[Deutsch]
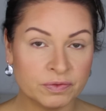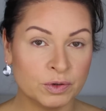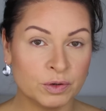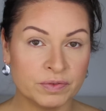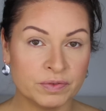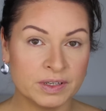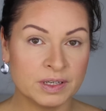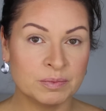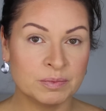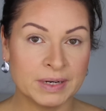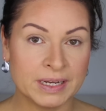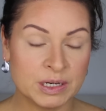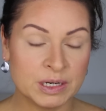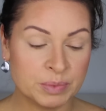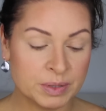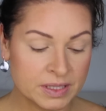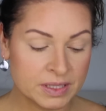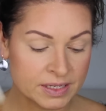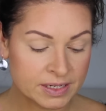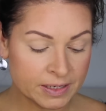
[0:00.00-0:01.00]
fluffigen
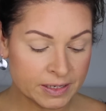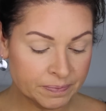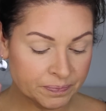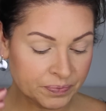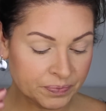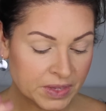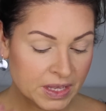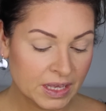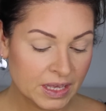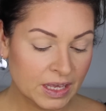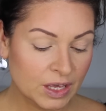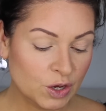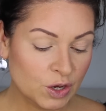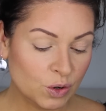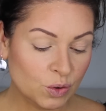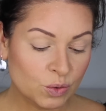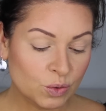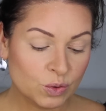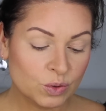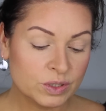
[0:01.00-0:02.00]
Blendepinsel.
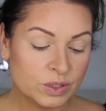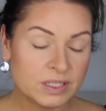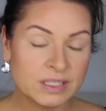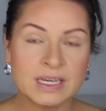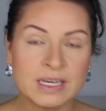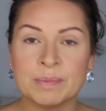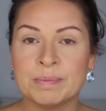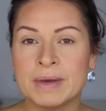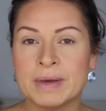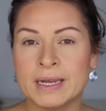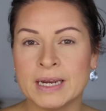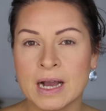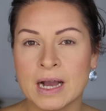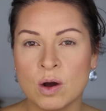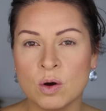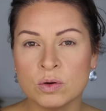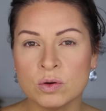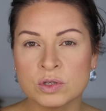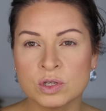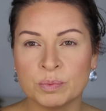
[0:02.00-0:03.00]
Und ich habe meine
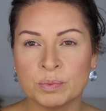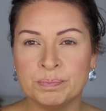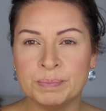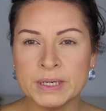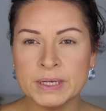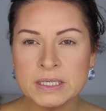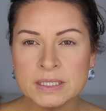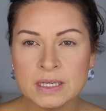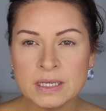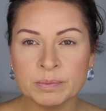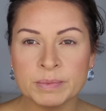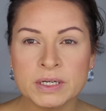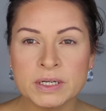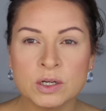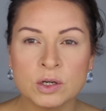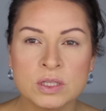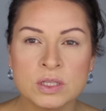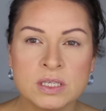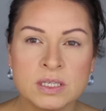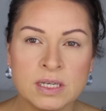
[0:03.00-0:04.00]
Augen so ein bisschen mit
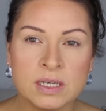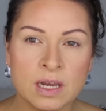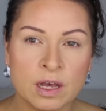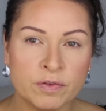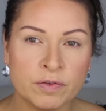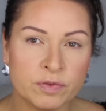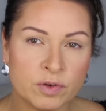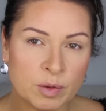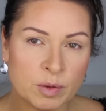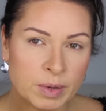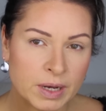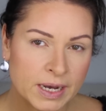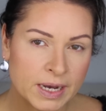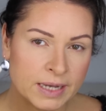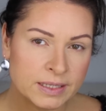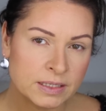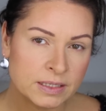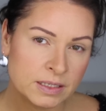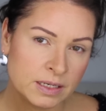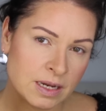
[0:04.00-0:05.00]
Concealer
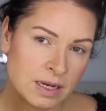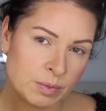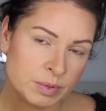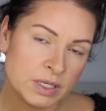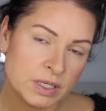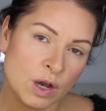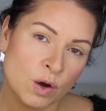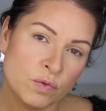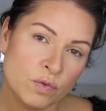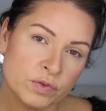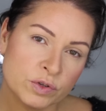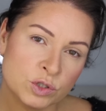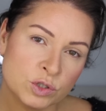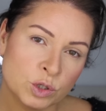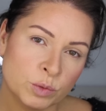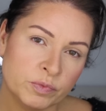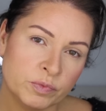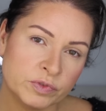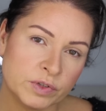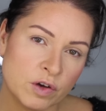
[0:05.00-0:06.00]
vorbereitet. Den habe ich
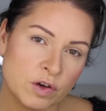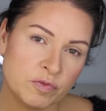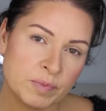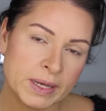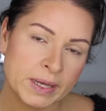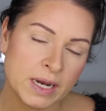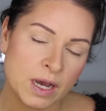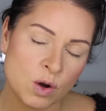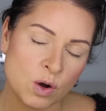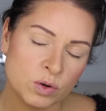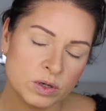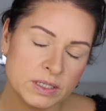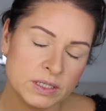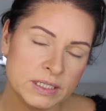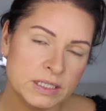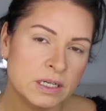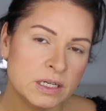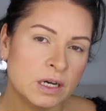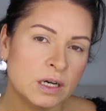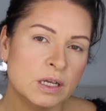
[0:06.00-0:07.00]
aufgetupft auf meine
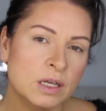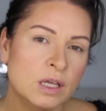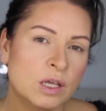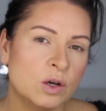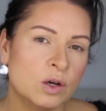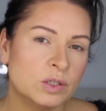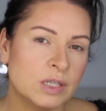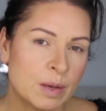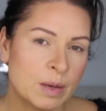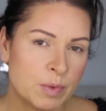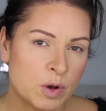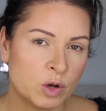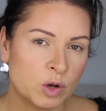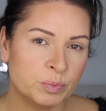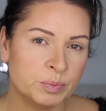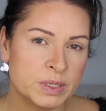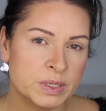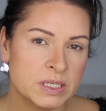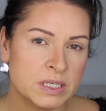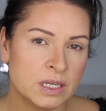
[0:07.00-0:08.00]
Augenlider und habe auch
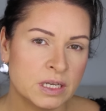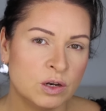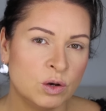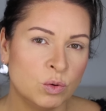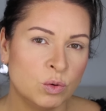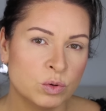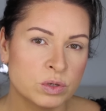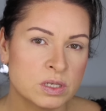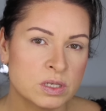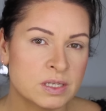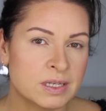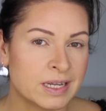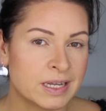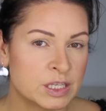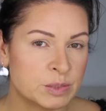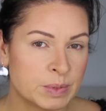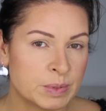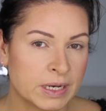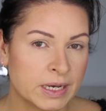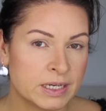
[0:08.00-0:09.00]
ein bisschen loses,
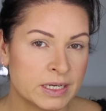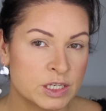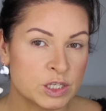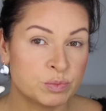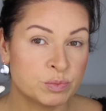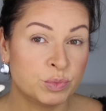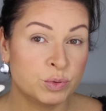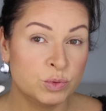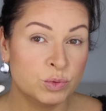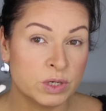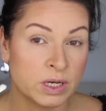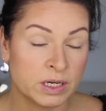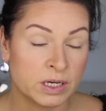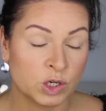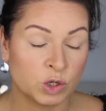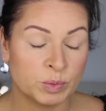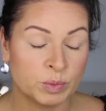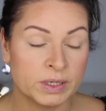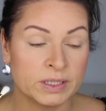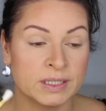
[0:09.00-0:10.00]
transparentes Puder
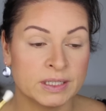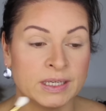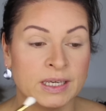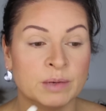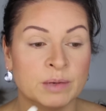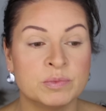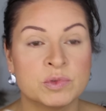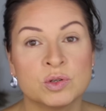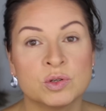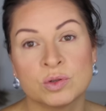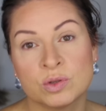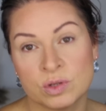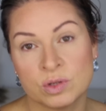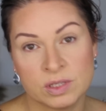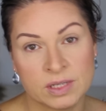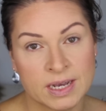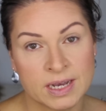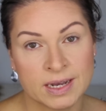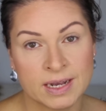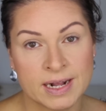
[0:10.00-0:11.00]
darüber gegeben,
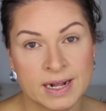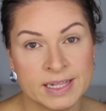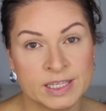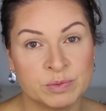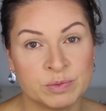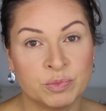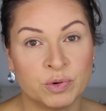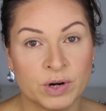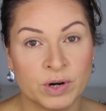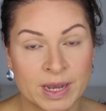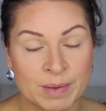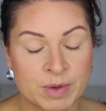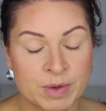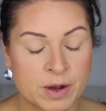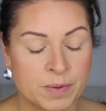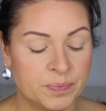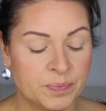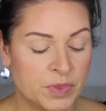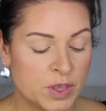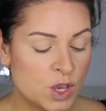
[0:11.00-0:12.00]
sozusagen als
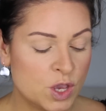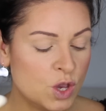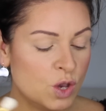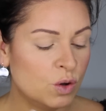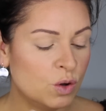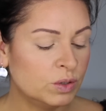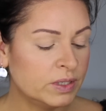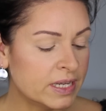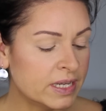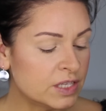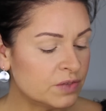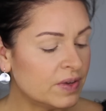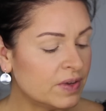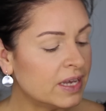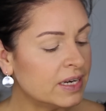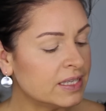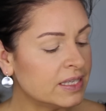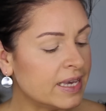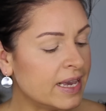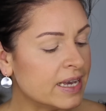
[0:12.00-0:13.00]
Primer. Und jetzt
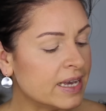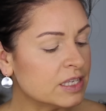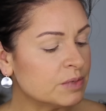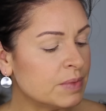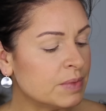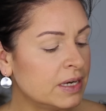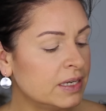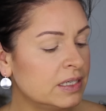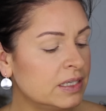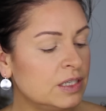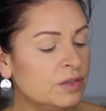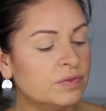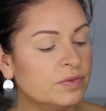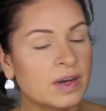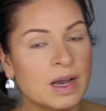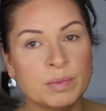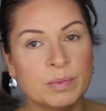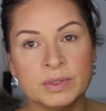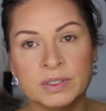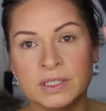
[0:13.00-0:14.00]
werde ich erstmal in die
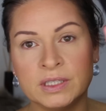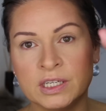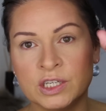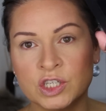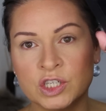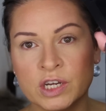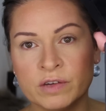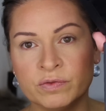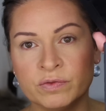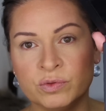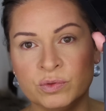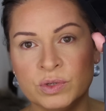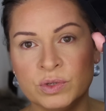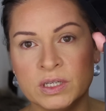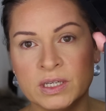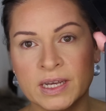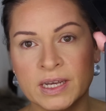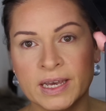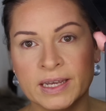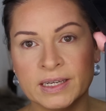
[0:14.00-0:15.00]
Farbe Déjà Vu
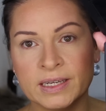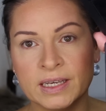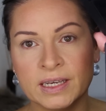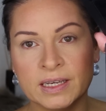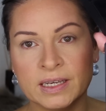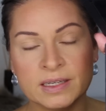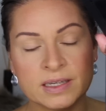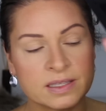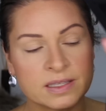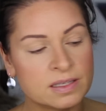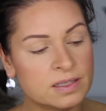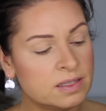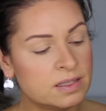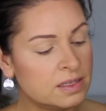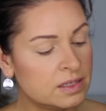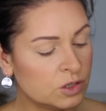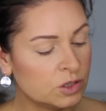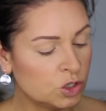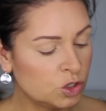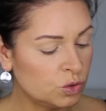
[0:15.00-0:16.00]
hineingehen. Das ist
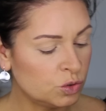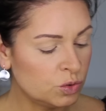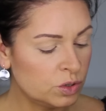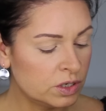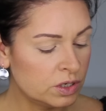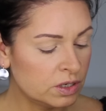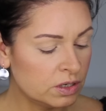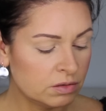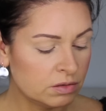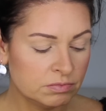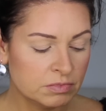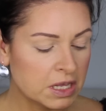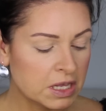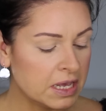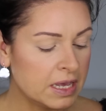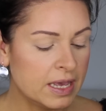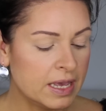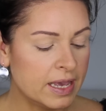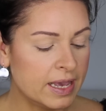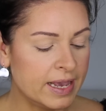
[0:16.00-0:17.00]
dieser schöne
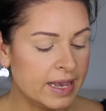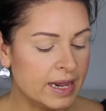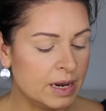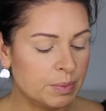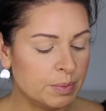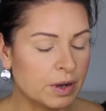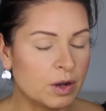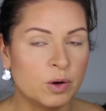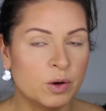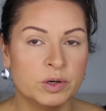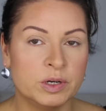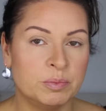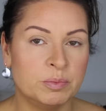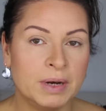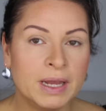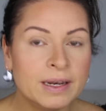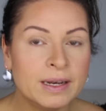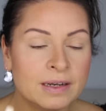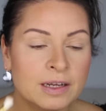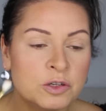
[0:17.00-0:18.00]
hellbraune
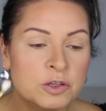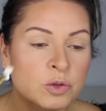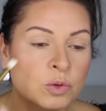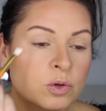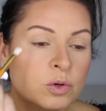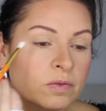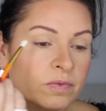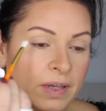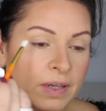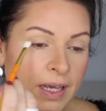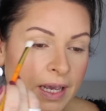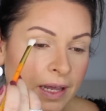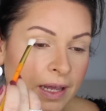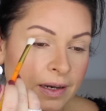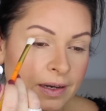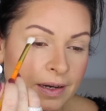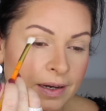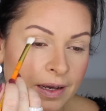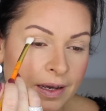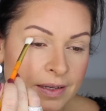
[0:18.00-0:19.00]
Blenderton. Wir
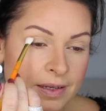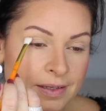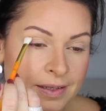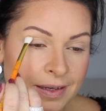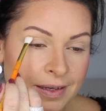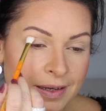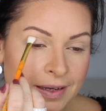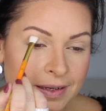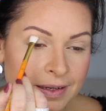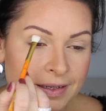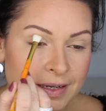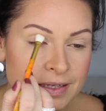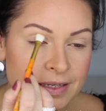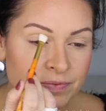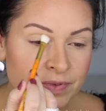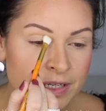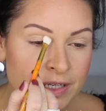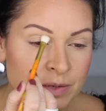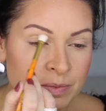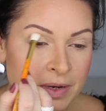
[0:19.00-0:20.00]
kennen das. Das
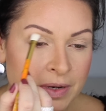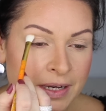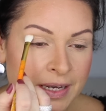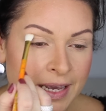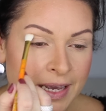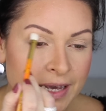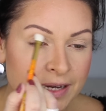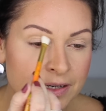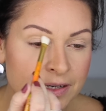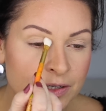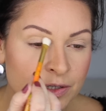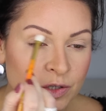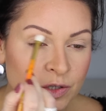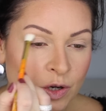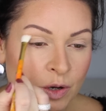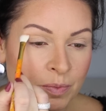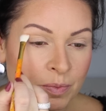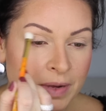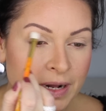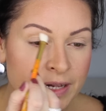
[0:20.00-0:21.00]
wird immer gerne
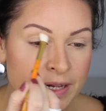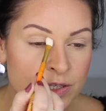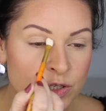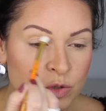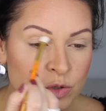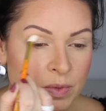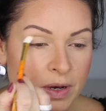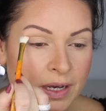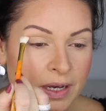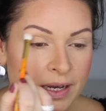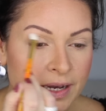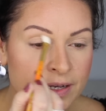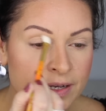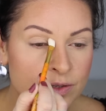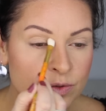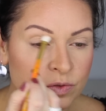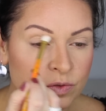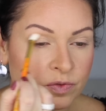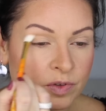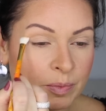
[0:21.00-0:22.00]
genommen als
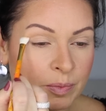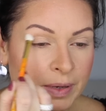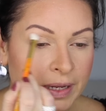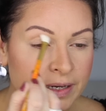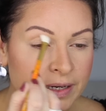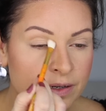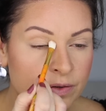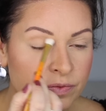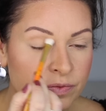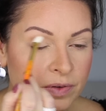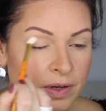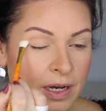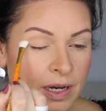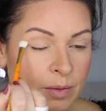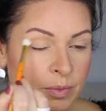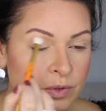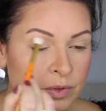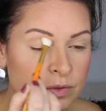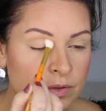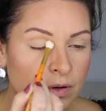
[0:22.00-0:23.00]
Übergangs- und
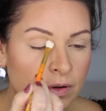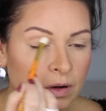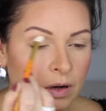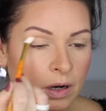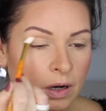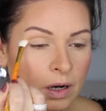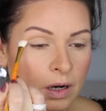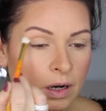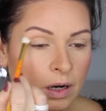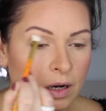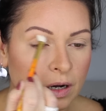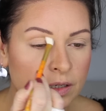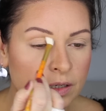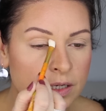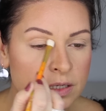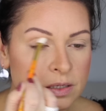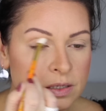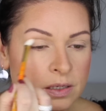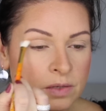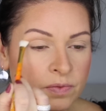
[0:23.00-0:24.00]
Verblendefarbe und oh,
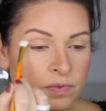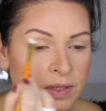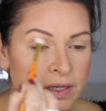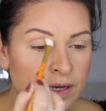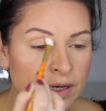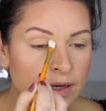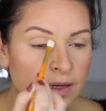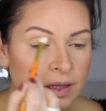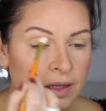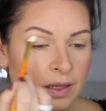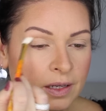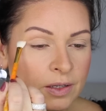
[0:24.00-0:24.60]
das ist wieder